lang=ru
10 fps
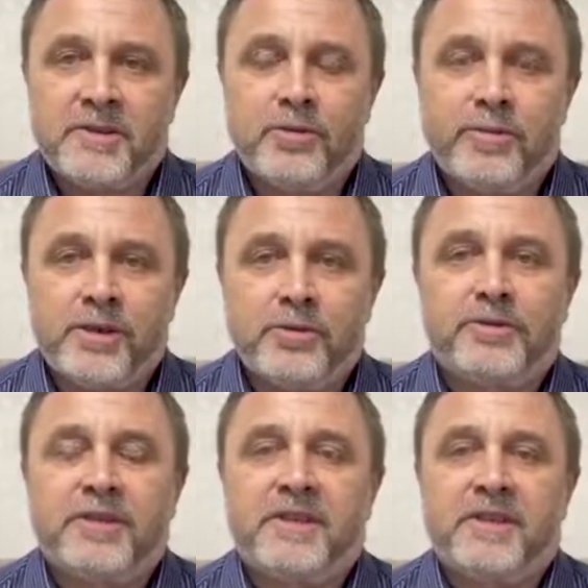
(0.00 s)
Доброе
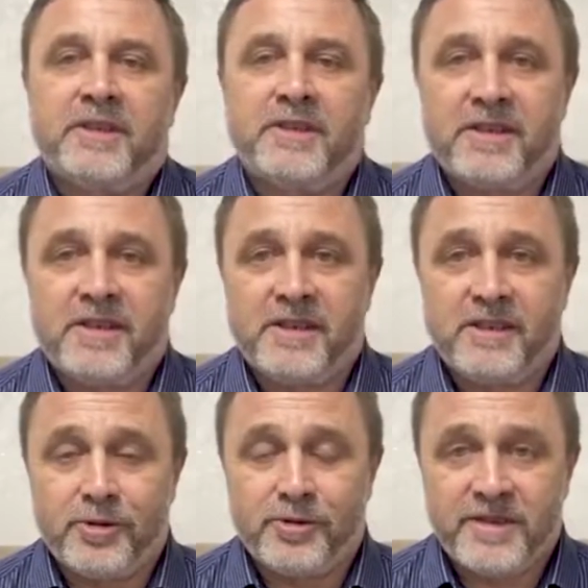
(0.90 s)
утро, дорогие
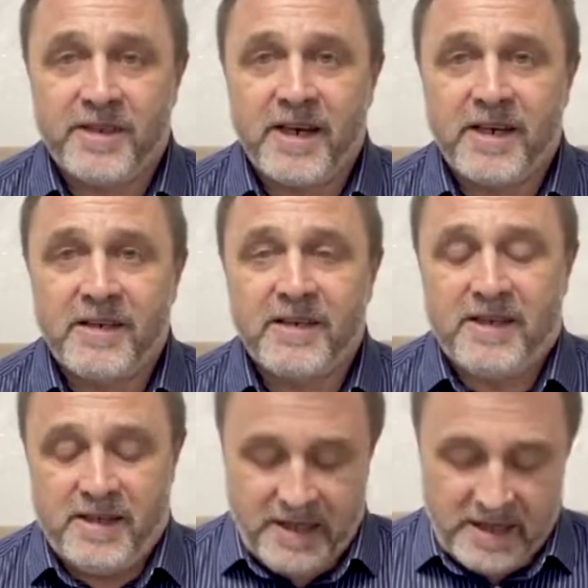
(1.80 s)
друзья!
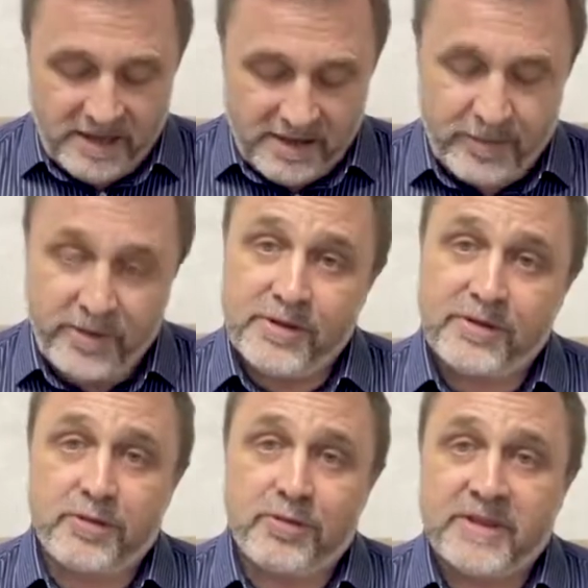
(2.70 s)
Я
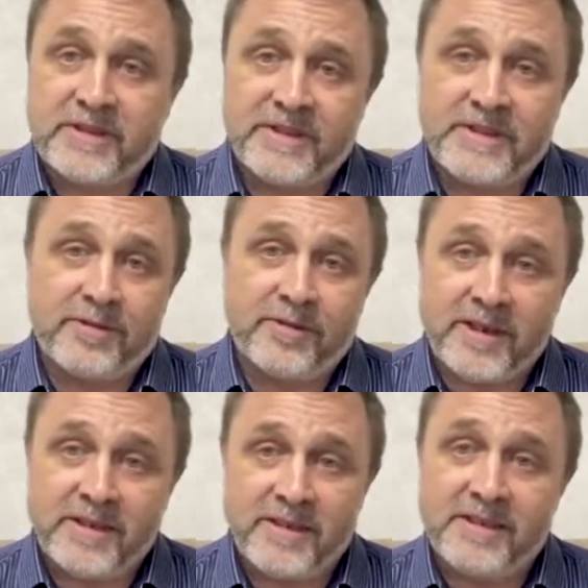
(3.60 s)
приветствую вас из
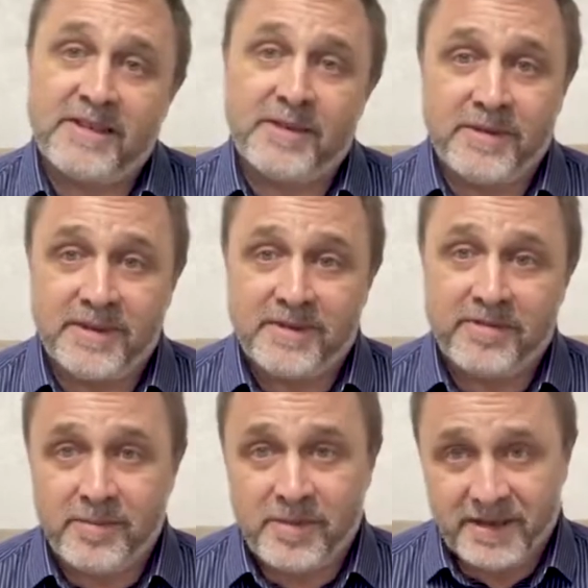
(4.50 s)
Новороссийска. Мы с
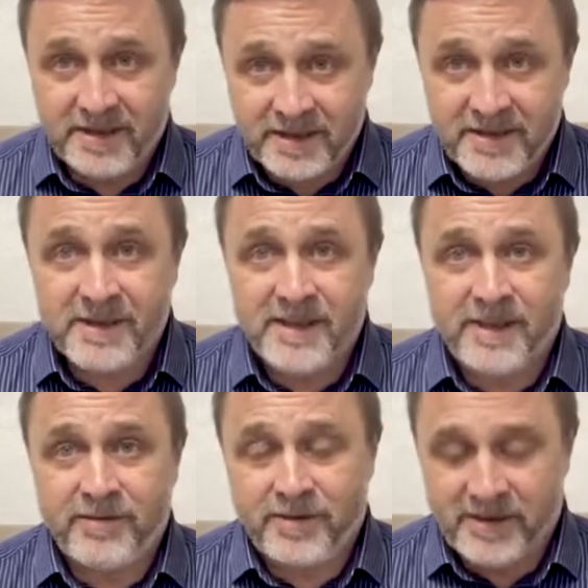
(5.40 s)
вами одна
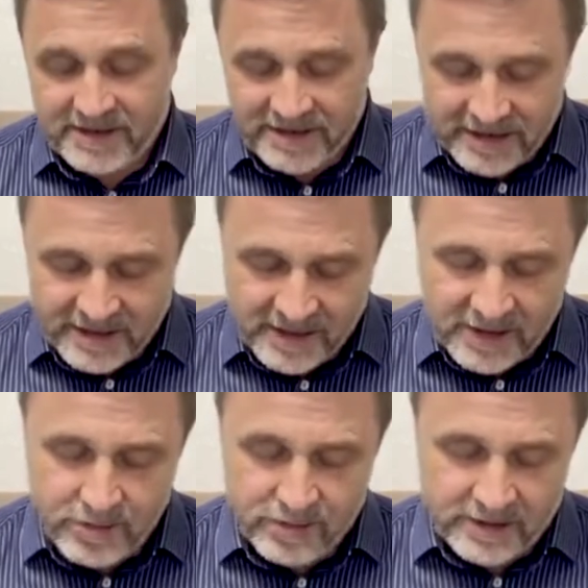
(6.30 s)
церковь в разных
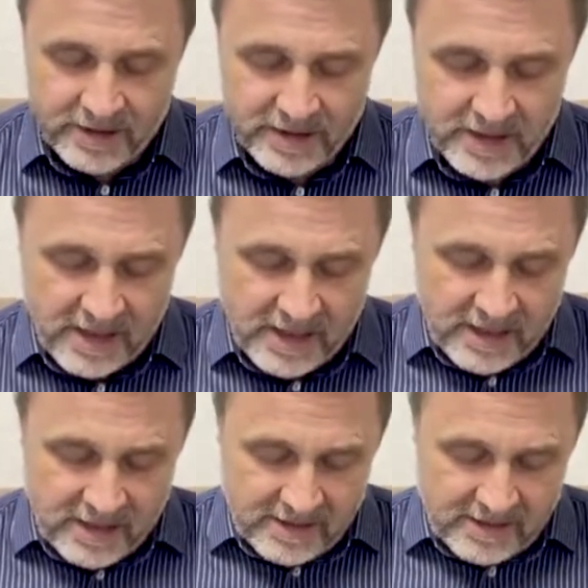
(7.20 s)
регионах.
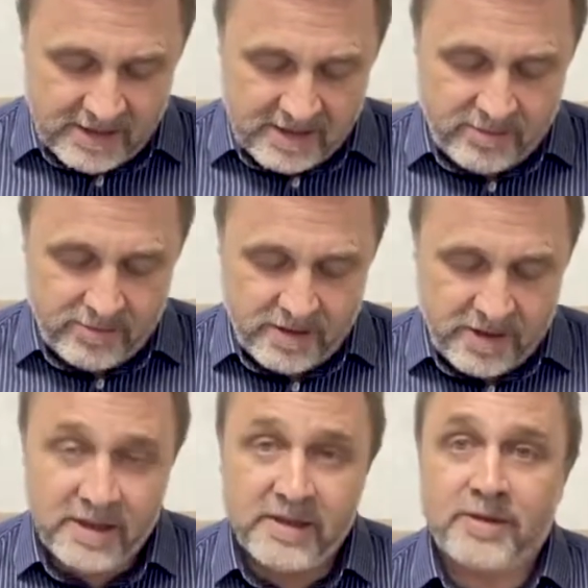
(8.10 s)
И
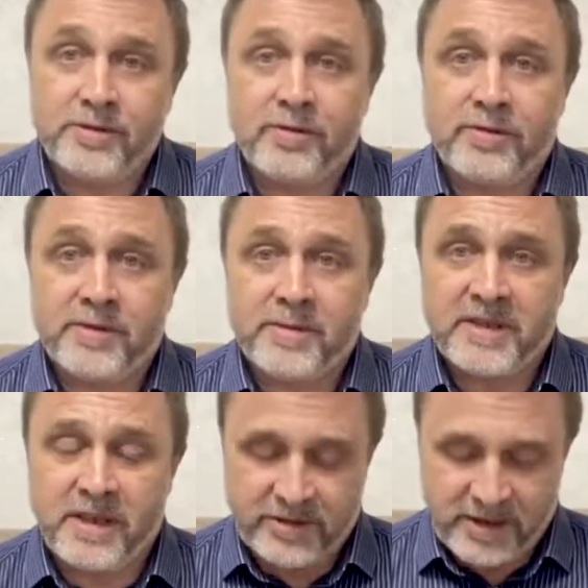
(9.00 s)
сегодня на духовном
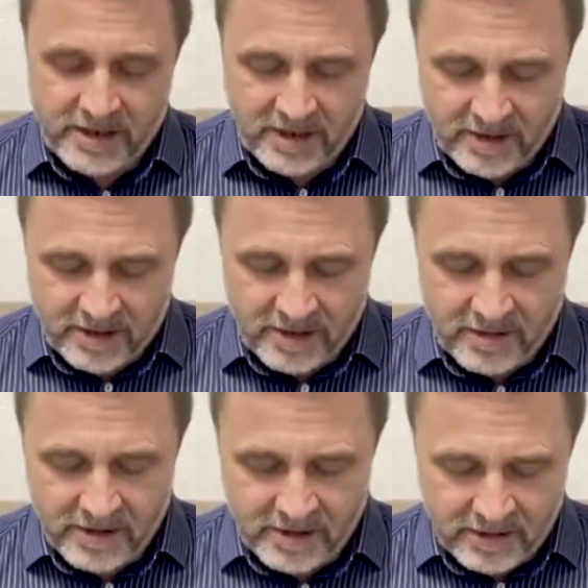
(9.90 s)
завтраке
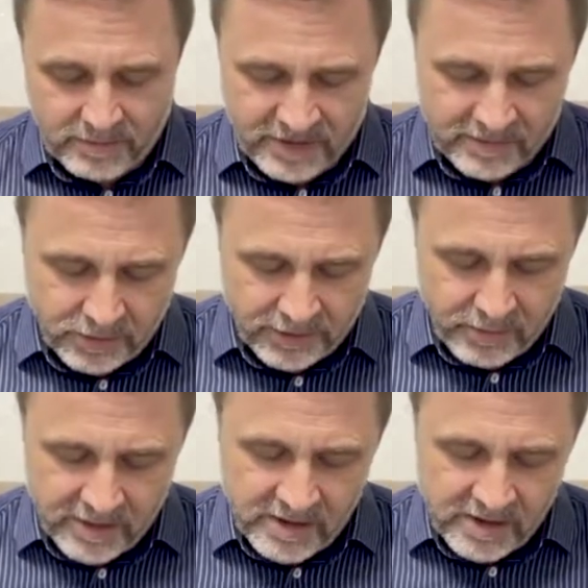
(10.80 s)
давайте
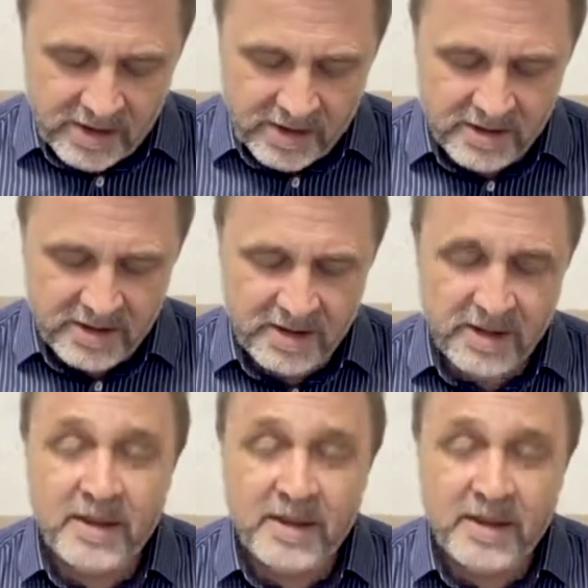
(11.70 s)
посмотрим один текст.